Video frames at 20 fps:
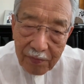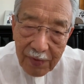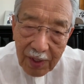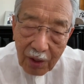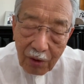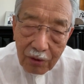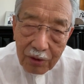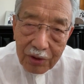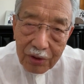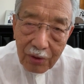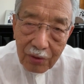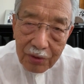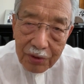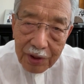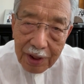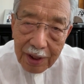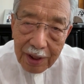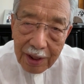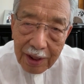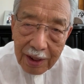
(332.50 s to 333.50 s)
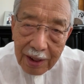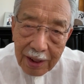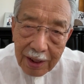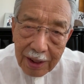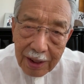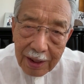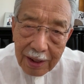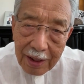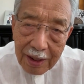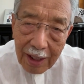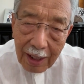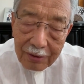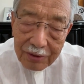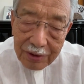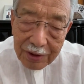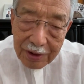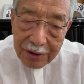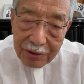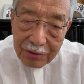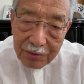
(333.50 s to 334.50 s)
国境に約
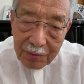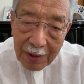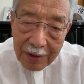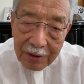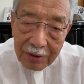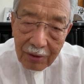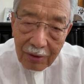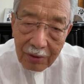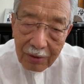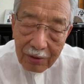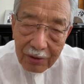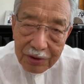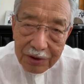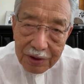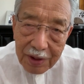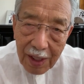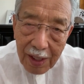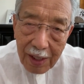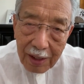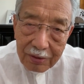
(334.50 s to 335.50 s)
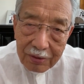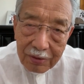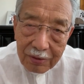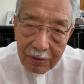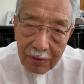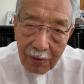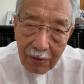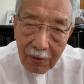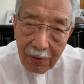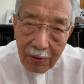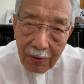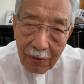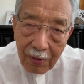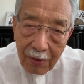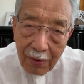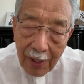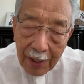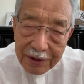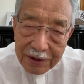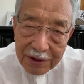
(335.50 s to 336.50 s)
20万のロシア軍
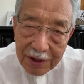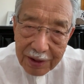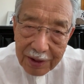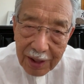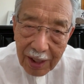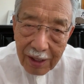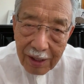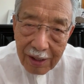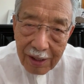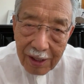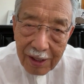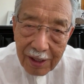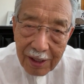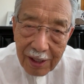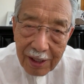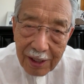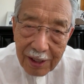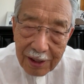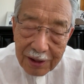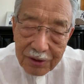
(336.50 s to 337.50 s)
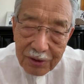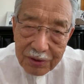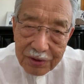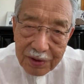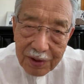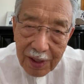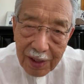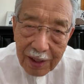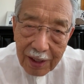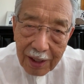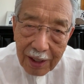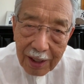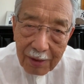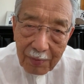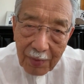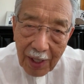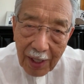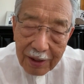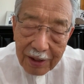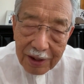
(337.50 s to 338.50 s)
を貼り付けて、そして、
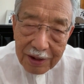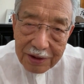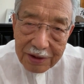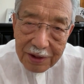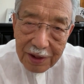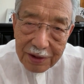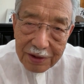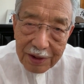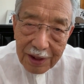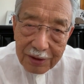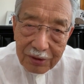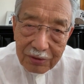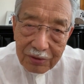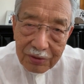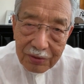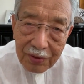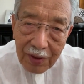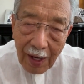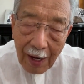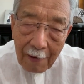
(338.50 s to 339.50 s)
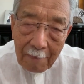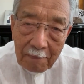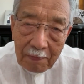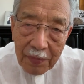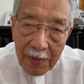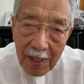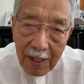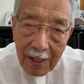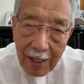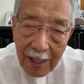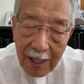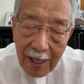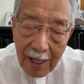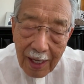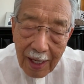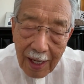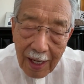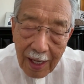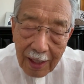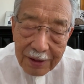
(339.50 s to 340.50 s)
まあ、牽制したというか、
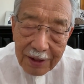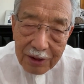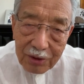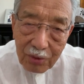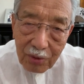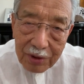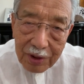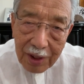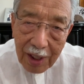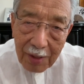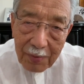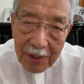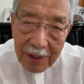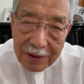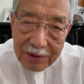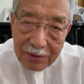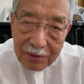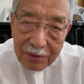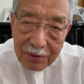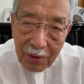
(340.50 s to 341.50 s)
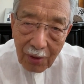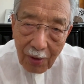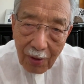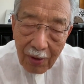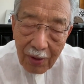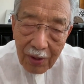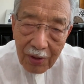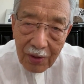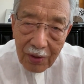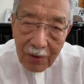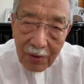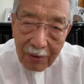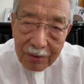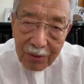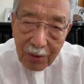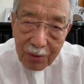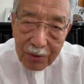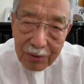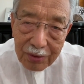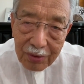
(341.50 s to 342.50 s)
NATO に加盟すると、
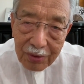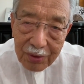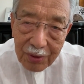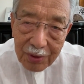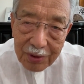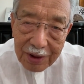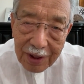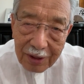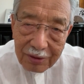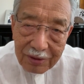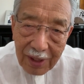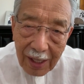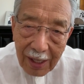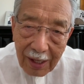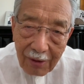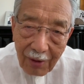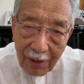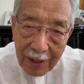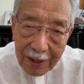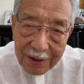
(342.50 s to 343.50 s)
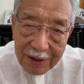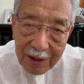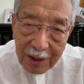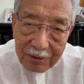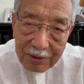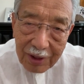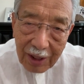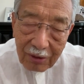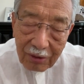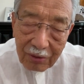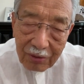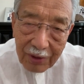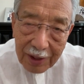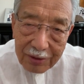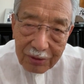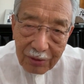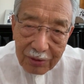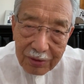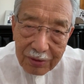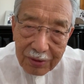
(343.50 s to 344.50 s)
どういうことになるか分かってるだろう
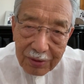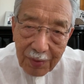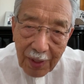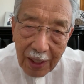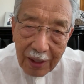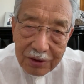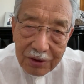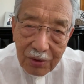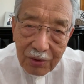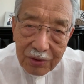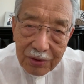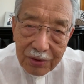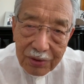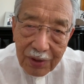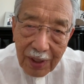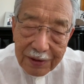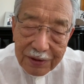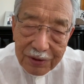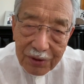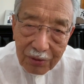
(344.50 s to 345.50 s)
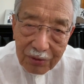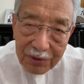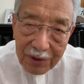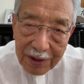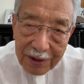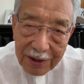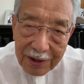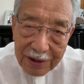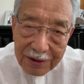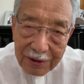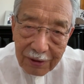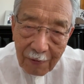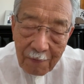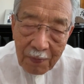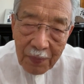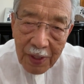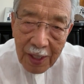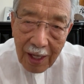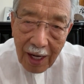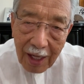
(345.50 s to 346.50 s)
なという、まあそういう圧力なんですよ。
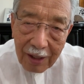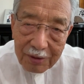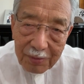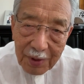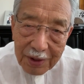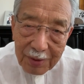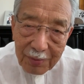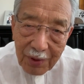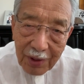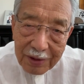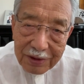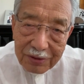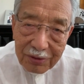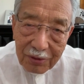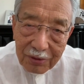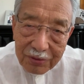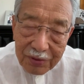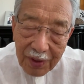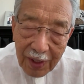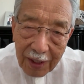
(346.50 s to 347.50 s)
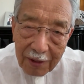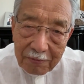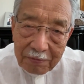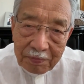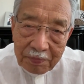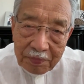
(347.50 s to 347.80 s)
あくまでも圧力で、